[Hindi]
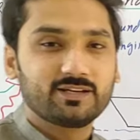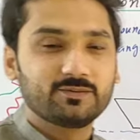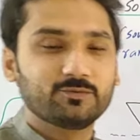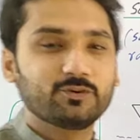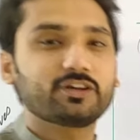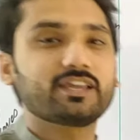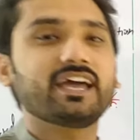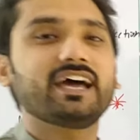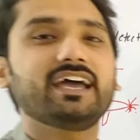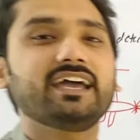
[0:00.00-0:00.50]

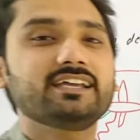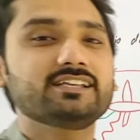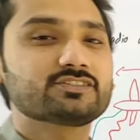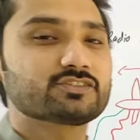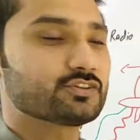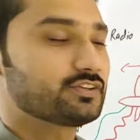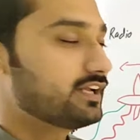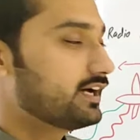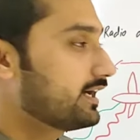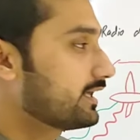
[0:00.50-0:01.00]
वो क्या है
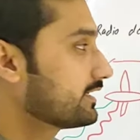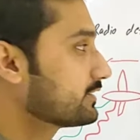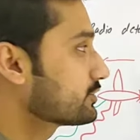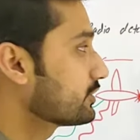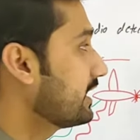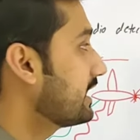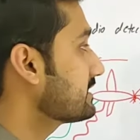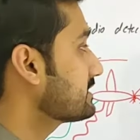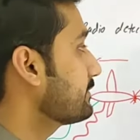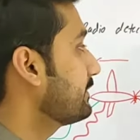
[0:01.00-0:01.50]
सोनार
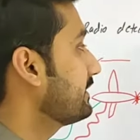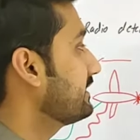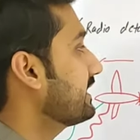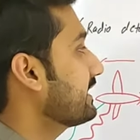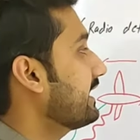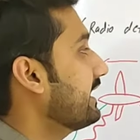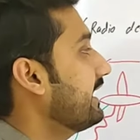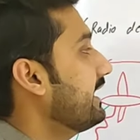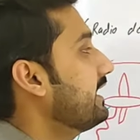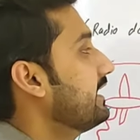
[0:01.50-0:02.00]
सोनार से बनता
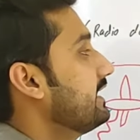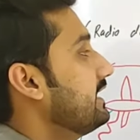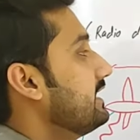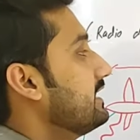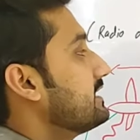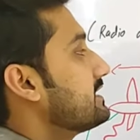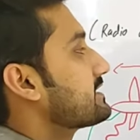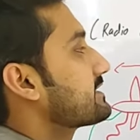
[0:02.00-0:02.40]
क्या है